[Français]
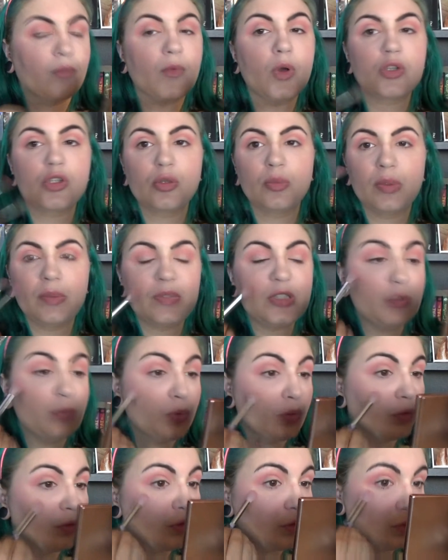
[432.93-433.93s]
J'en mets un petit
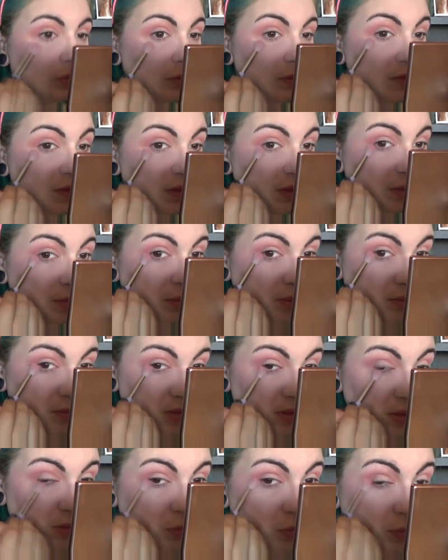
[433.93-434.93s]
peu en dessous aussi, même
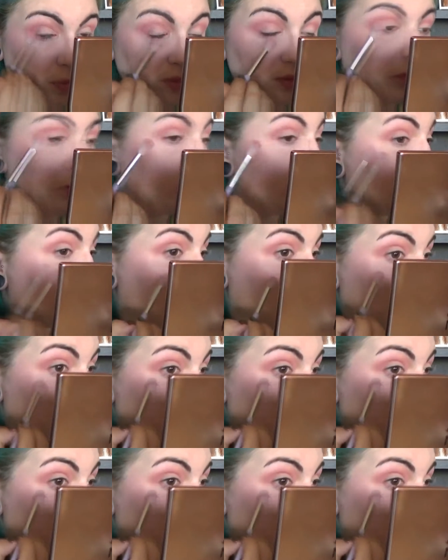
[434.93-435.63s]
si mon pinceau est très